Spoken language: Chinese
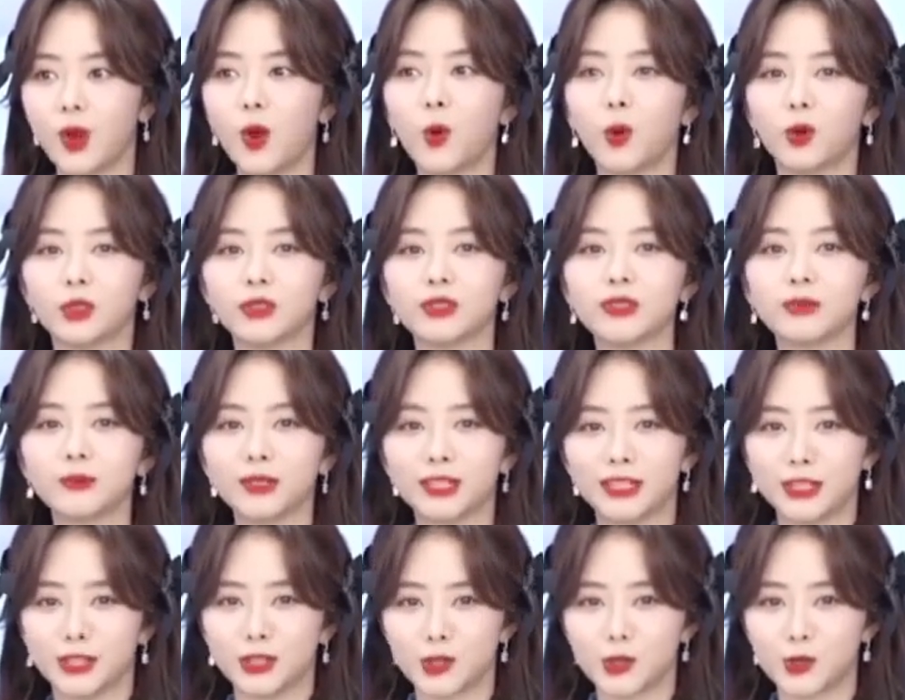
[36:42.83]
我就这么跟
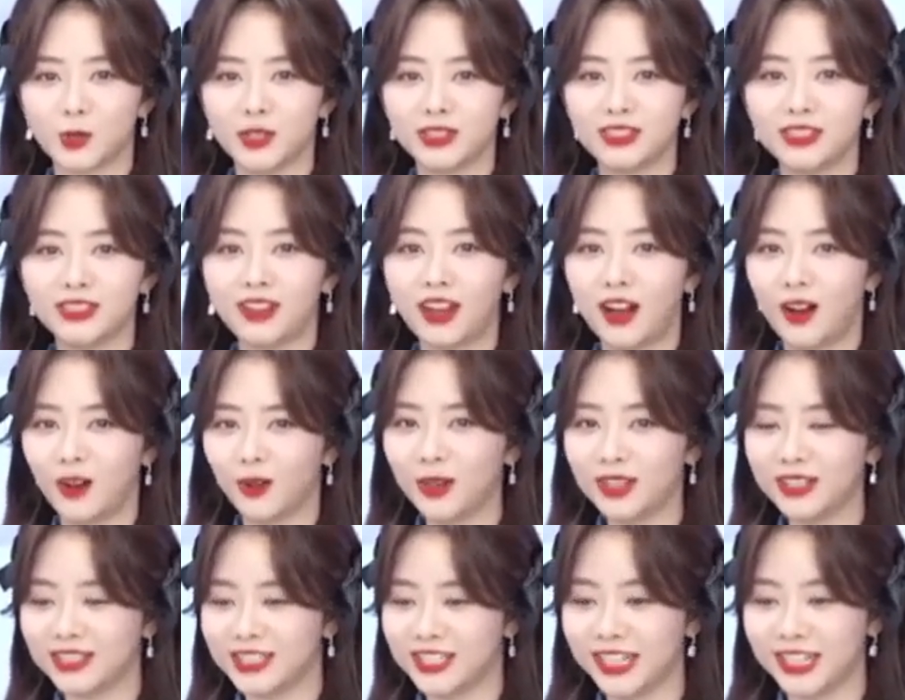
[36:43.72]
你说，你逃了
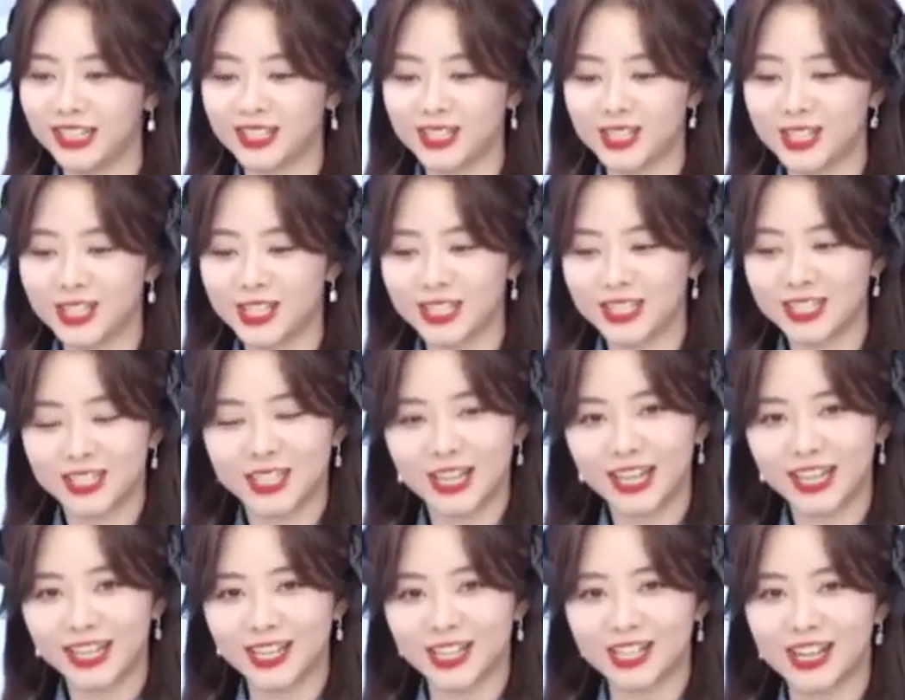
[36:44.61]
这这
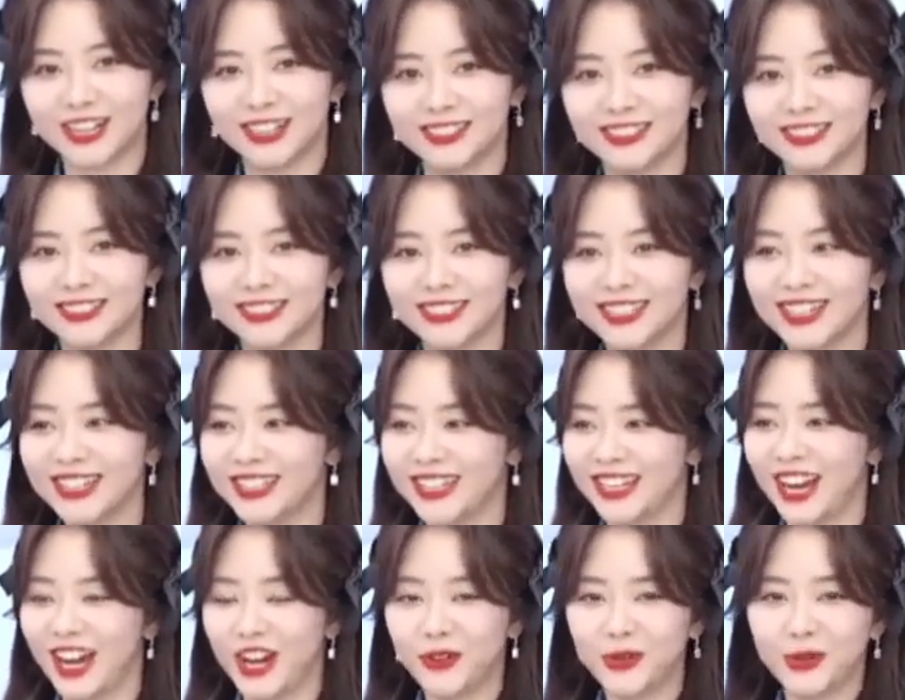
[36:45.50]
一程，你
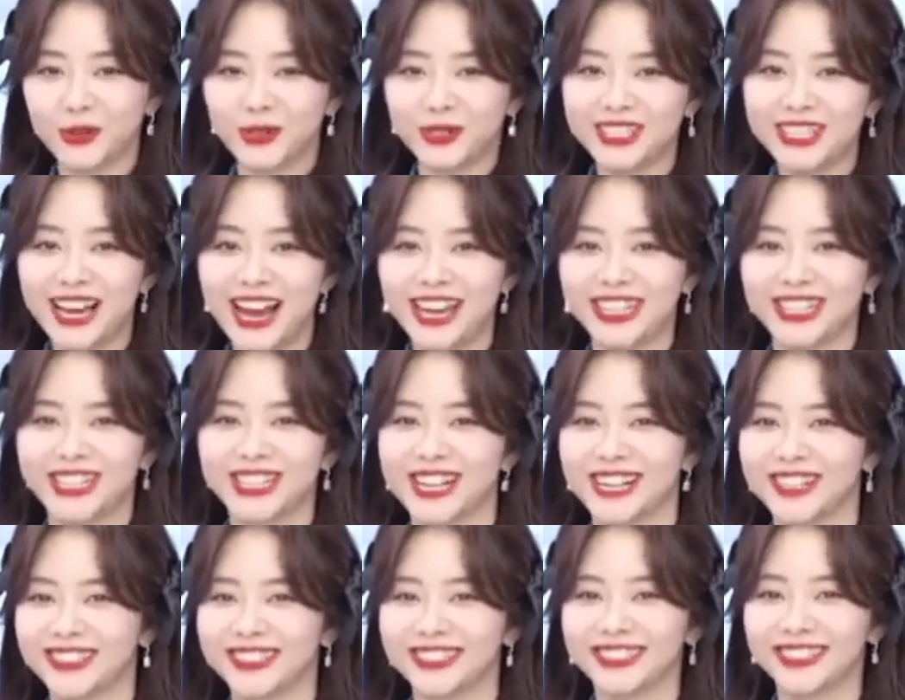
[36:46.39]
还会有下一
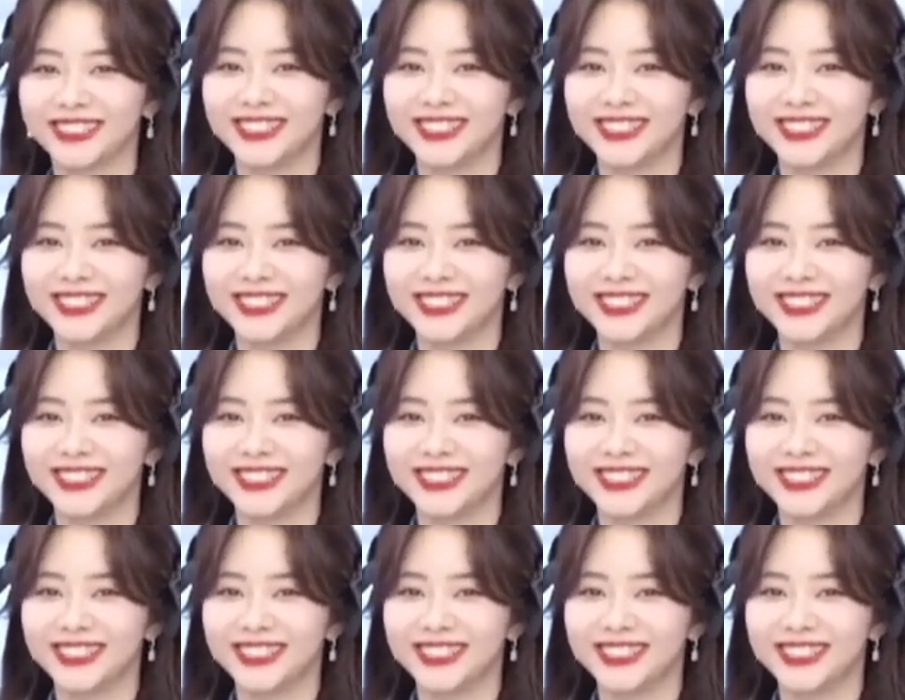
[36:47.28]
程。